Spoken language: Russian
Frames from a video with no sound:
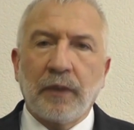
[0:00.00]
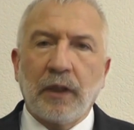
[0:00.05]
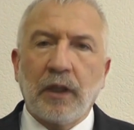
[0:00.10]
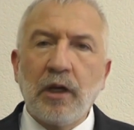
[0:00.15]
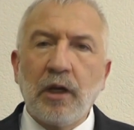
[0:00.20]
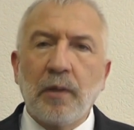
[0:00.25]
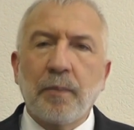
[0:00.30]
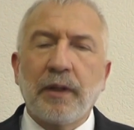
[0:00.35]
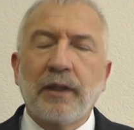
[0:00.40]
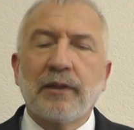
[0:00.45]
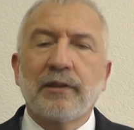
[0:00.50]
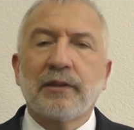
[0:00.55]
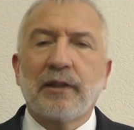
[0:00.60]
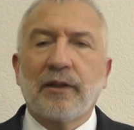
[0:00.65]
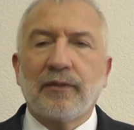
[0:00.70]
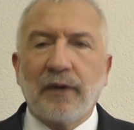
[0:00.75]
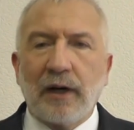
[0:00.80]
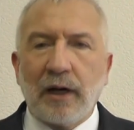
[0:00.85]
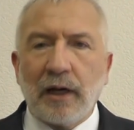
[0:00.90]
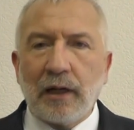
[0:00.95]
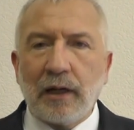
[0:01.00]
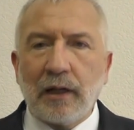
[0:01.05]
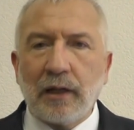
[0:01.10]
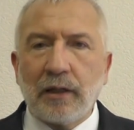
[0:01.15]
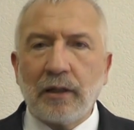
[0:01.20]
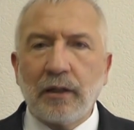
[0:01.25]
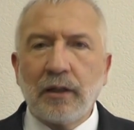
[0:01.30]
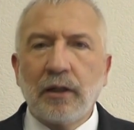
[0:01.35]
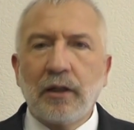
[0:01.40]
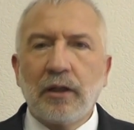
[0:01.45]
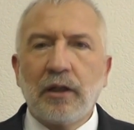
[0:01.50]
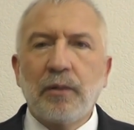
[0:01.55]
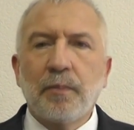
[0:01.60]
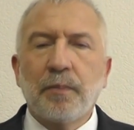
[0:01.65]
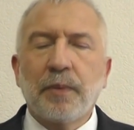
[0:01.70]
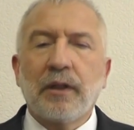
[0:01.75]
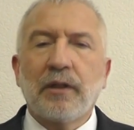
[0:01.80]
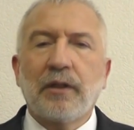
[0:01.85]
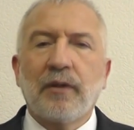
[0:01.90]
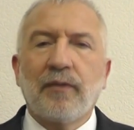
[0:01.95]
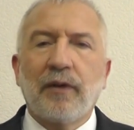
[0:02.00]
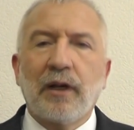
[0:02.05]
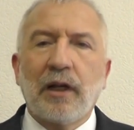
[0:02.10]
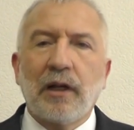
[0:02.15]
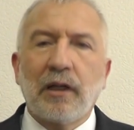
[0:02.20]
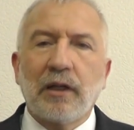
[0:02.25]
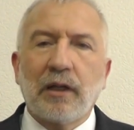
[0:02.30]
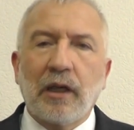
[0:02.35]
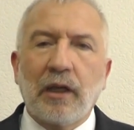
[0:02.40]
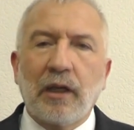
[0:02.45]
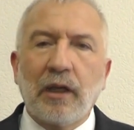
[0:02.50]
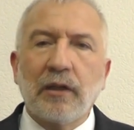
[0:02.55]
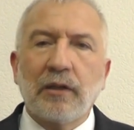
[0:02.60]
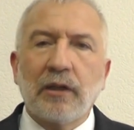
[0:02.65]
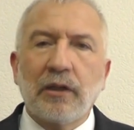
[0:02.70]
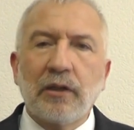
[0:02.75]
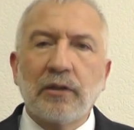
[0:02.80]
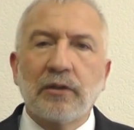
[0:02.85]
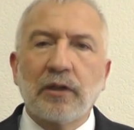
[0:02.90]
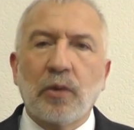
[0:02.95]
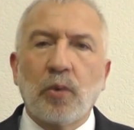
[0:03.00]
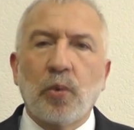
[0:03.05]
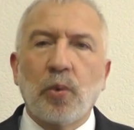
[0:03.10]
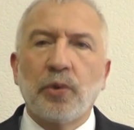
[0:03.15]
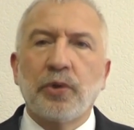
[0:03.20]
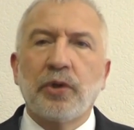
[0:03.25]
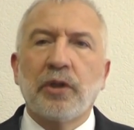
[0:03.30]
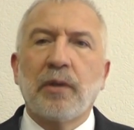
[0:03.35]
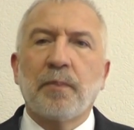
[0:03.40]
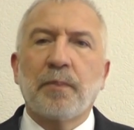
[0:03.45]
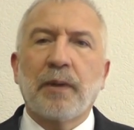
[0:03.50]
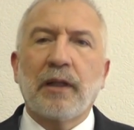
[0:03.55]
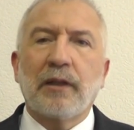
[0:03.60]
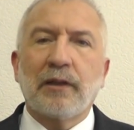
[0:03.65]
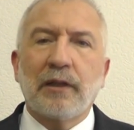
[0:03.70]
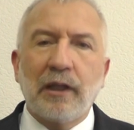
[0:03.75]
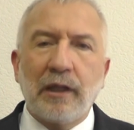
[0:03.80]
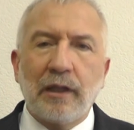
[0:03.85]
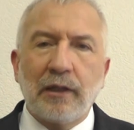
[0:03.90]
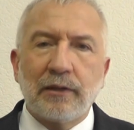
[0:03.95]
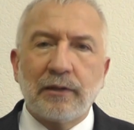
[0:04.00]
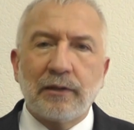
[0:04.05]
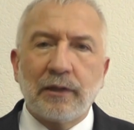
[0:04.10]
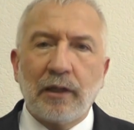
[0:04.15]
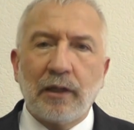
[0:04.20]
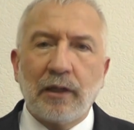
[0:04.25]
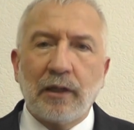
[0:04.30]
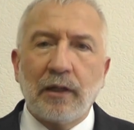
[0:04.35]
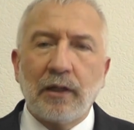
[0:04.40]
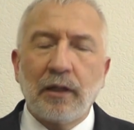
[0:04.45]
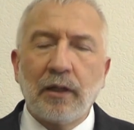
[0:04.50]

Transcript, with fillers: Их прессовали, им предъявляли какие-то незаконные претензии.